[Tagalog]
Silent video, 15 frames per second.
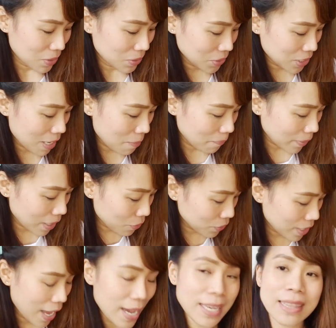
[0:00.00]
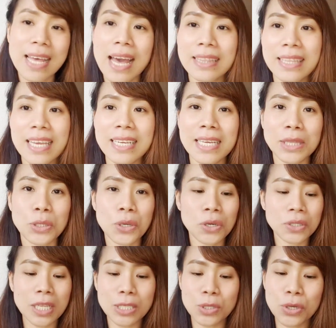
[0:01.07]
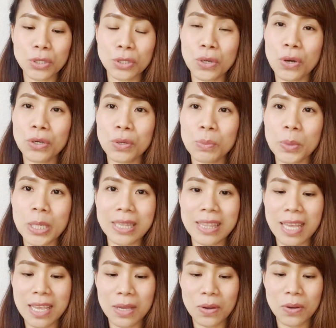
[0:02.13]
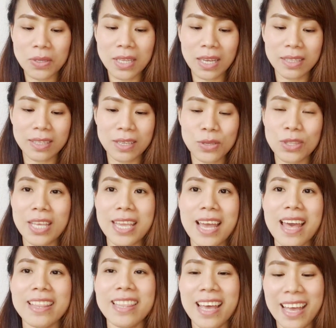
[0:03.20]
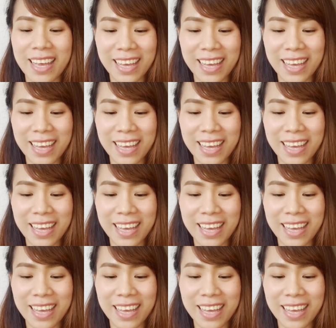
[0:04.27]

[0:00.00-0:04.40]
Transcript: so, syempre, unahin natin itong nasuot ko nung birthday ko. Nakita nyo na yan.